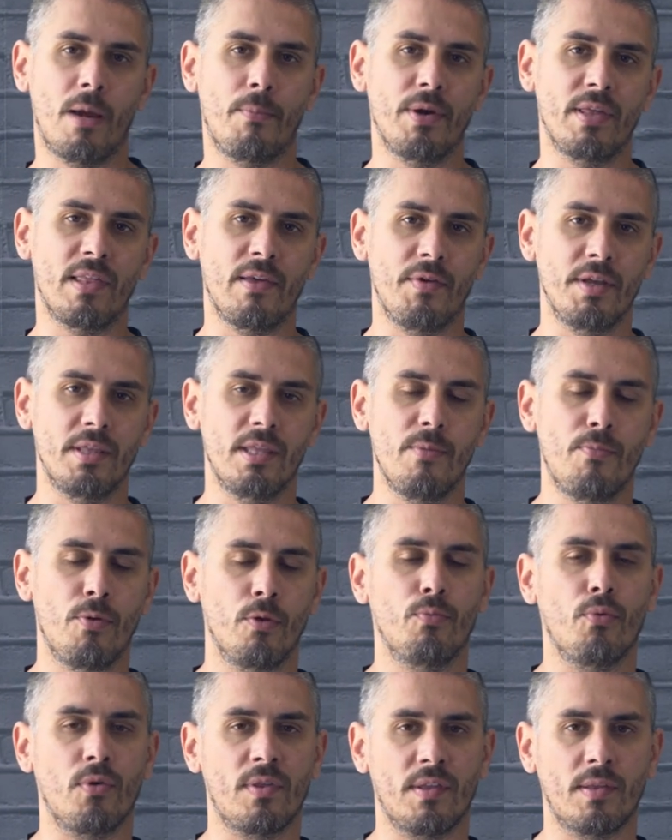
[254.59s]
Après ça va
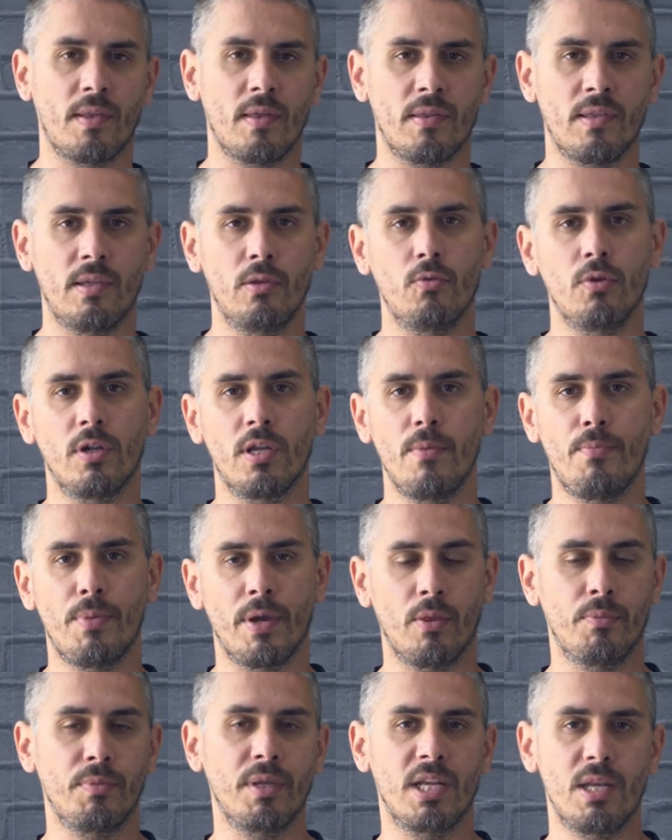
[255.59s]
dépendre pour certains styles de clips,
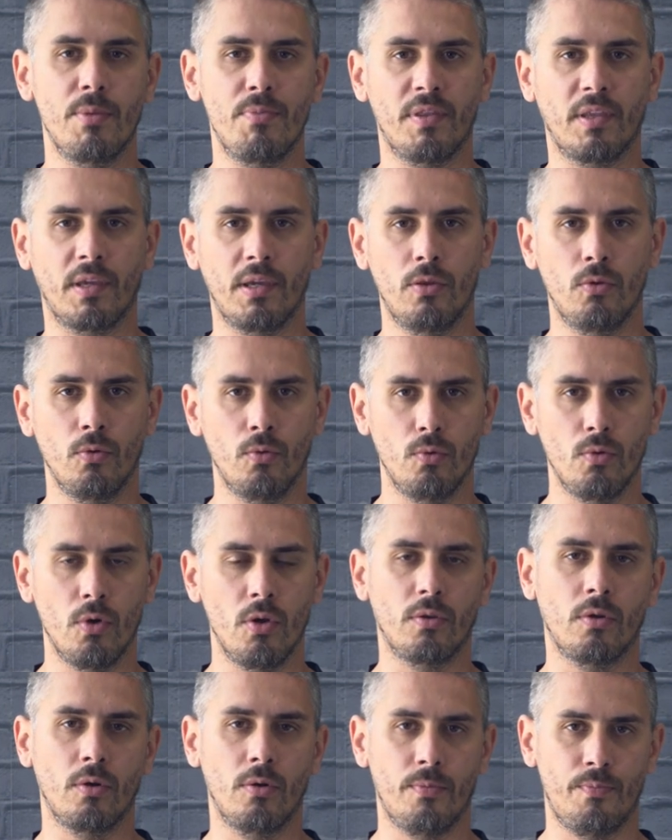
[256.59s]
par exemple des clips street ou
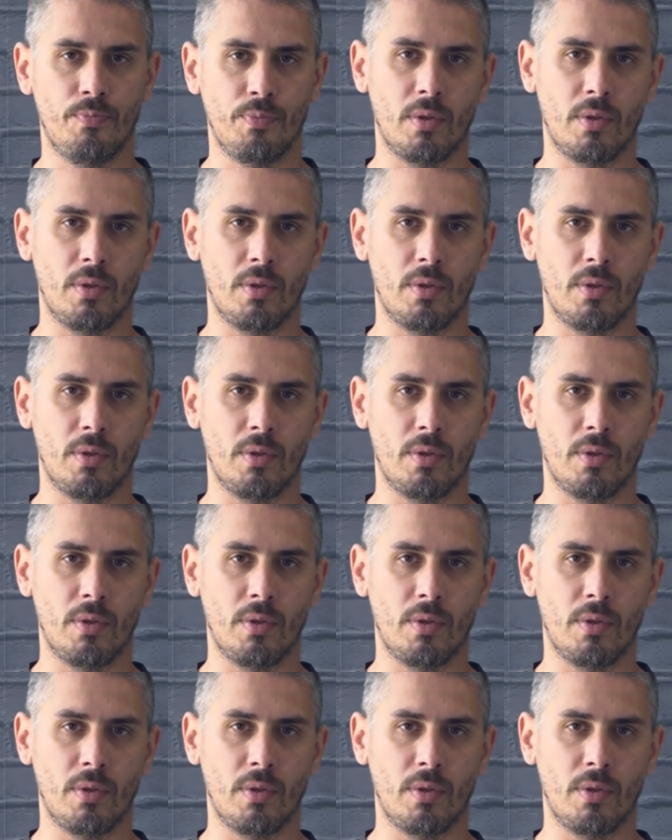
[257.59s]
autres.